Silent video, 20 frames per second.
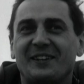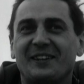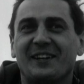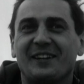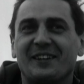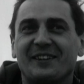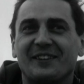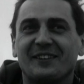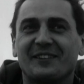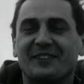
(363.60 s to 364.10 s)
qu'il
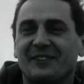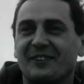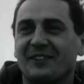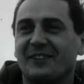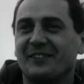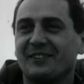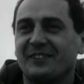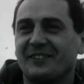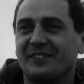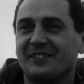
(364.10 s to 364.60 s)
y a notre
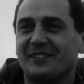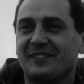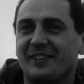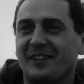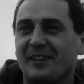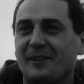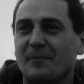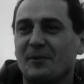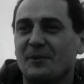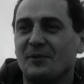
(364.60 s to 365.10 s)
grand
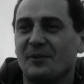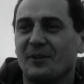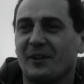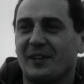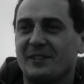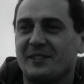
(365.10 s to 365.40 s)
ancien, Monsieur